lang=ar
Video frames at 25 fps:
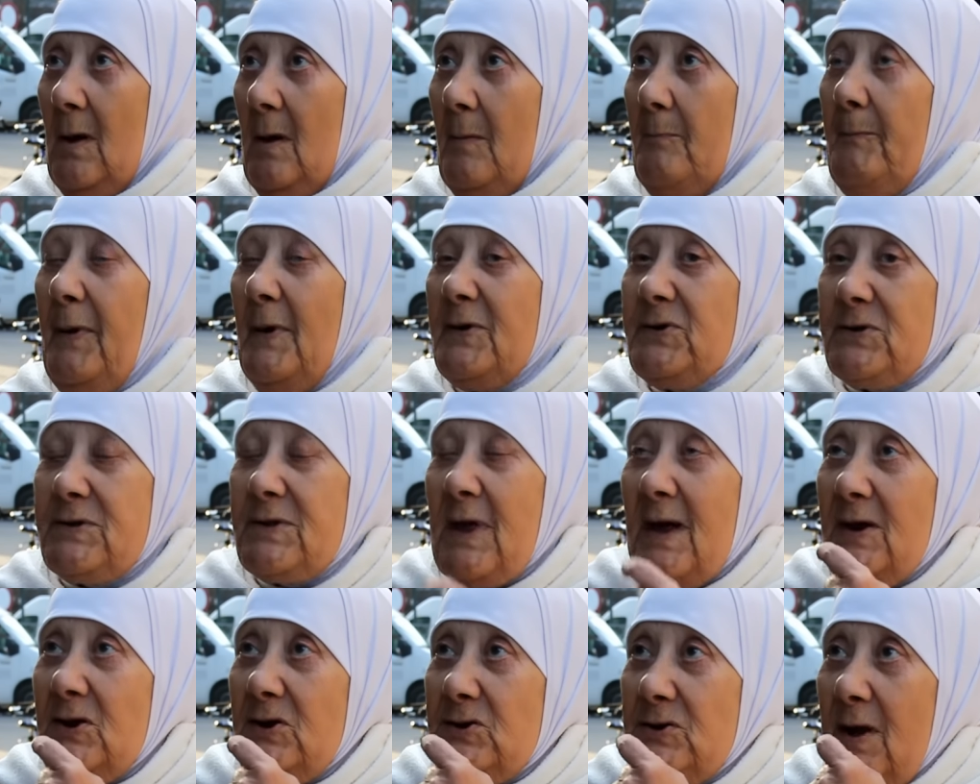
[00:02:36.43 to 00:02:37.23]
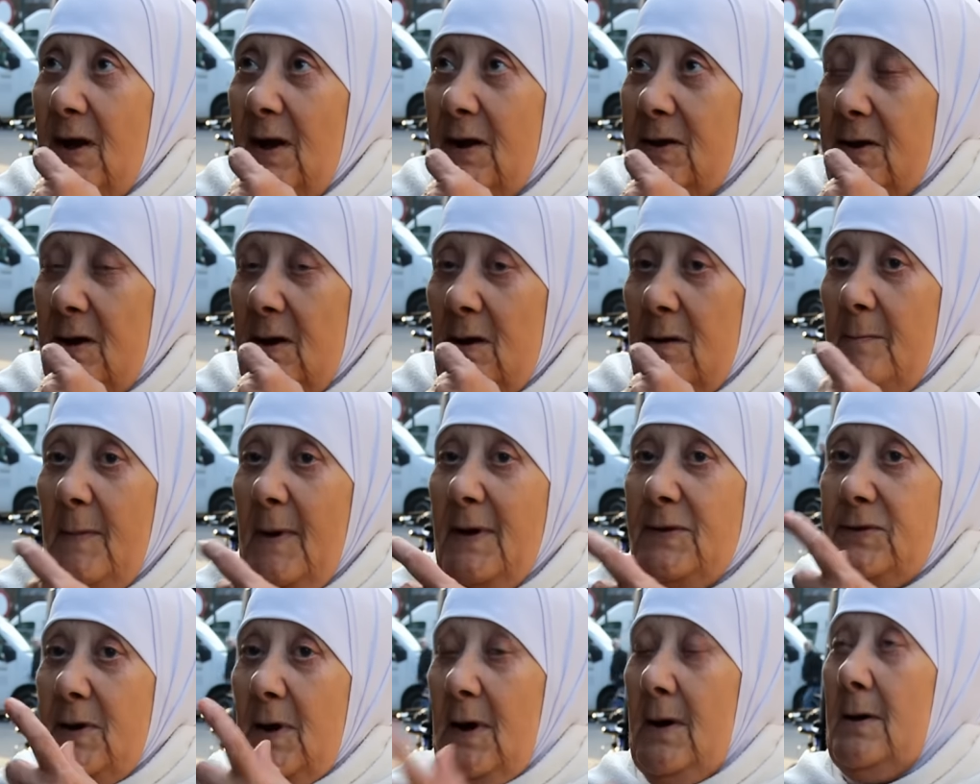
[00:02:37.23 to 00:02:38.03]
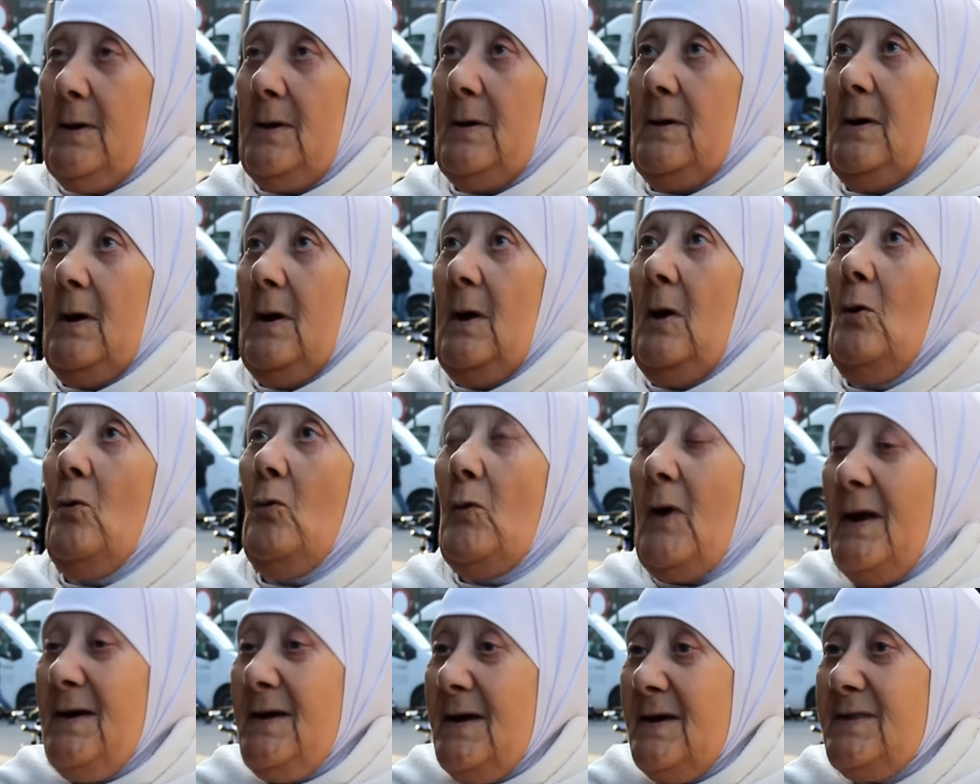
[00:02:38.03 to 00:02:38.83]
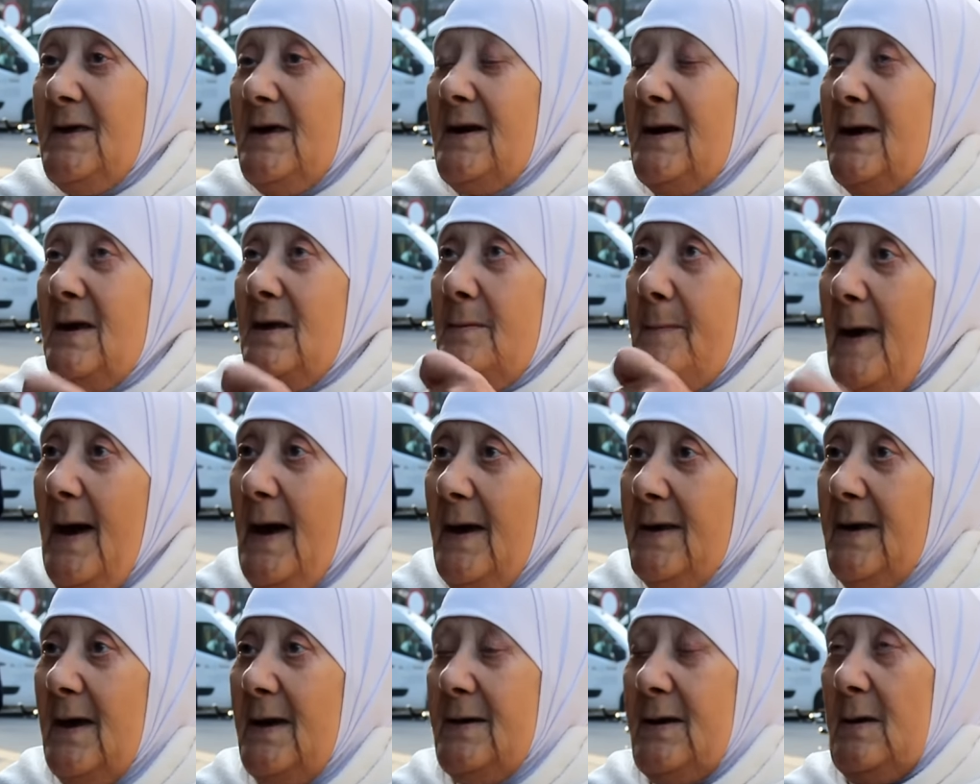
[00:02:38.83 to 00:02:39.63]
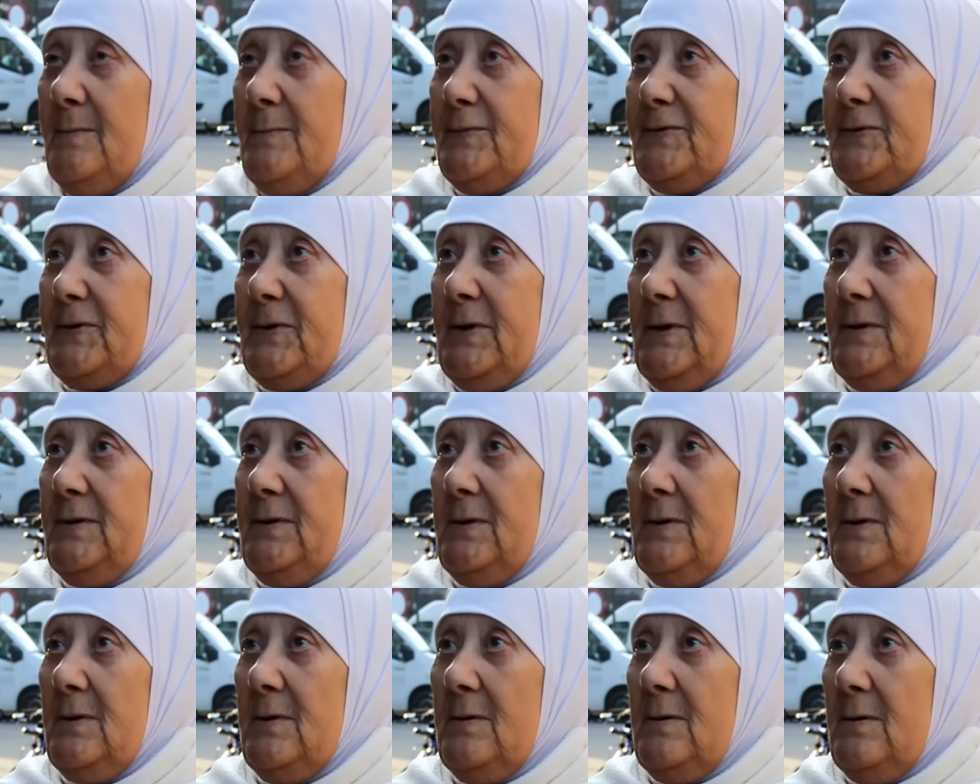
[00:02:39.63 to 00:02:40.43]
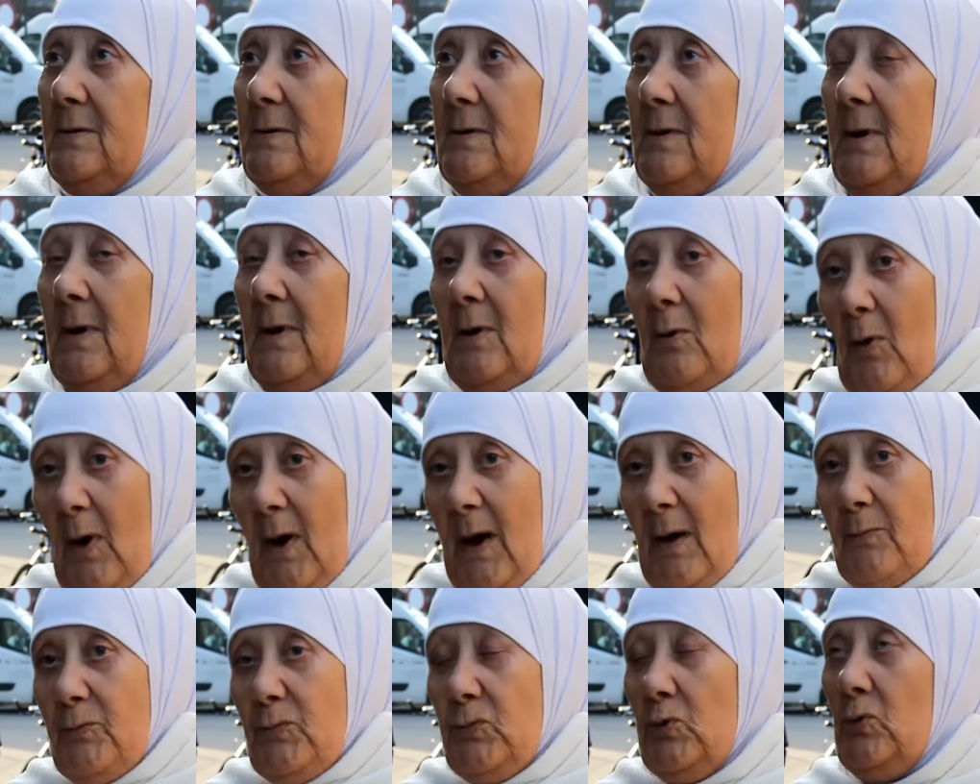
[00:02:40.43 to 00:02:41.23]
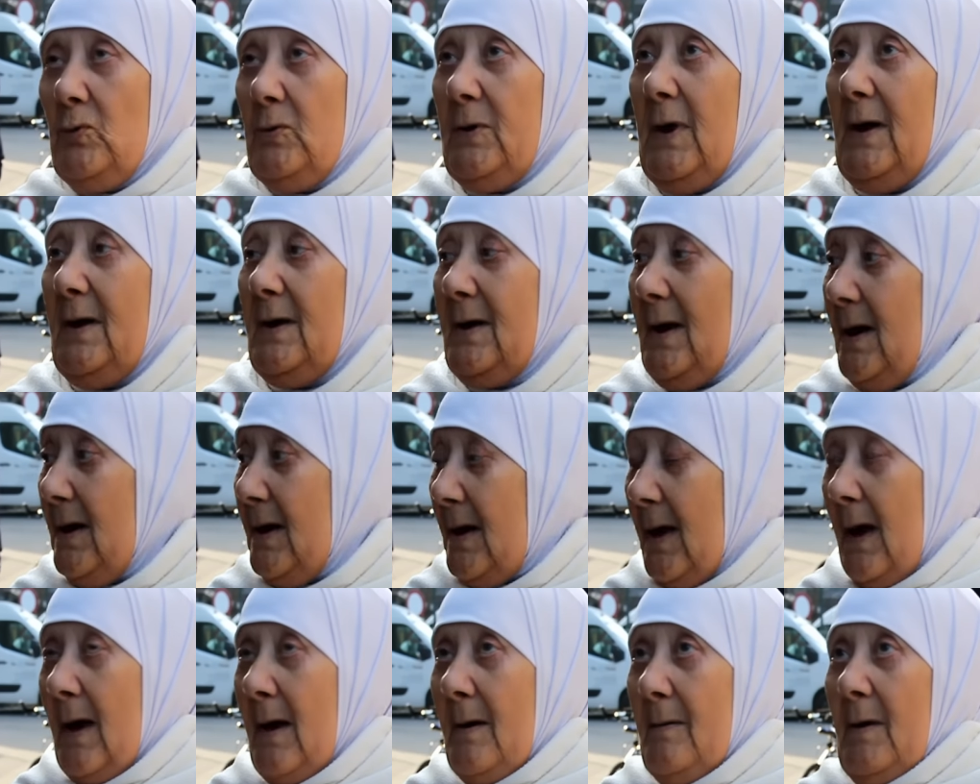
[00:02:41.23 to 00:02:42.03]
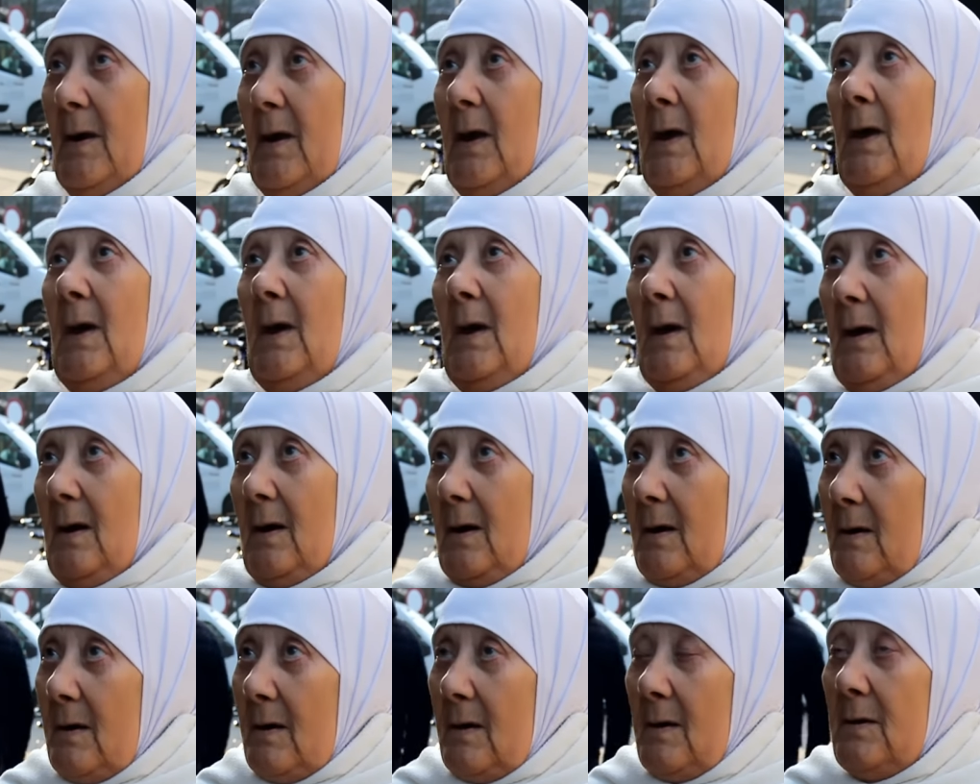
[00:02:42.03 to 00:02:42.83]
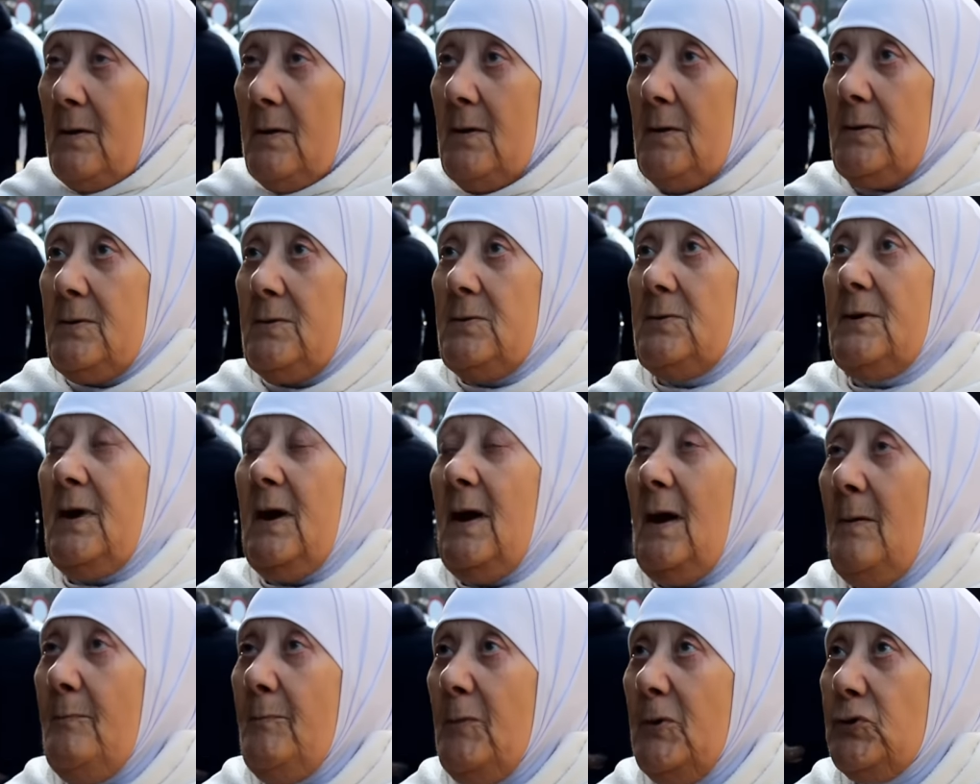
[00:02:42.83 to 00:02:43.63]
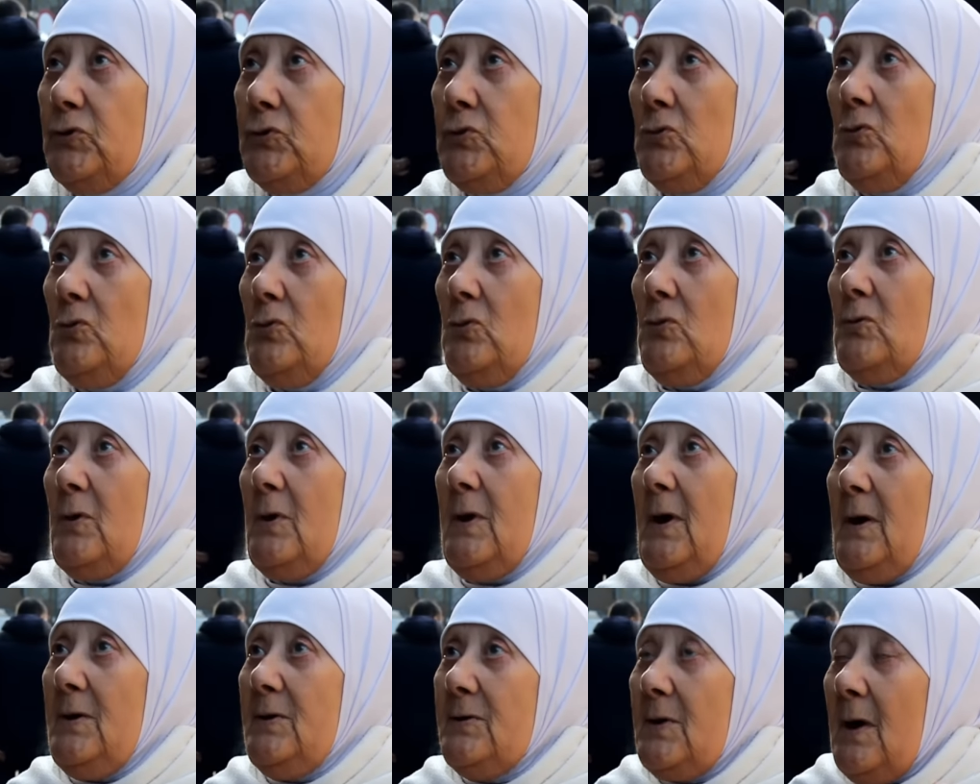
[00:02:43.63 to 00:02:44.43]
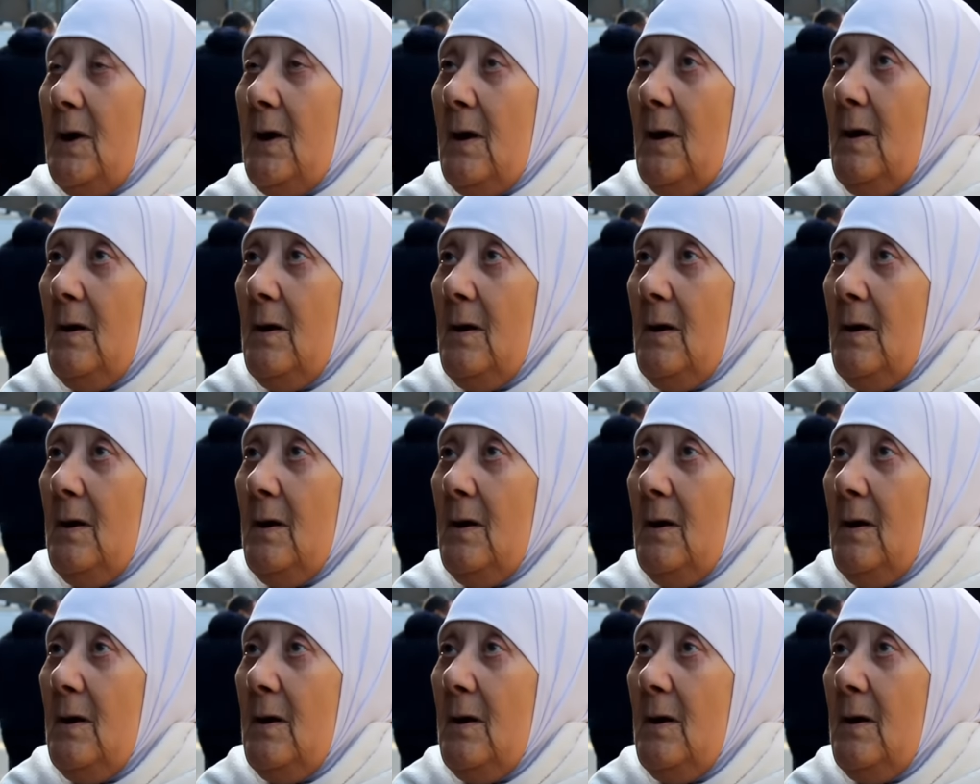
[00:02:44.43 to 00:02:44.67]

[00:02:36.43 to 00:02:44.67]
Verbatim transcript: باش دخلت لكلمته وكان يهدر غير معايا انا مسكين والحمد لله راه لقى كاع آه، آه، مدو وكاع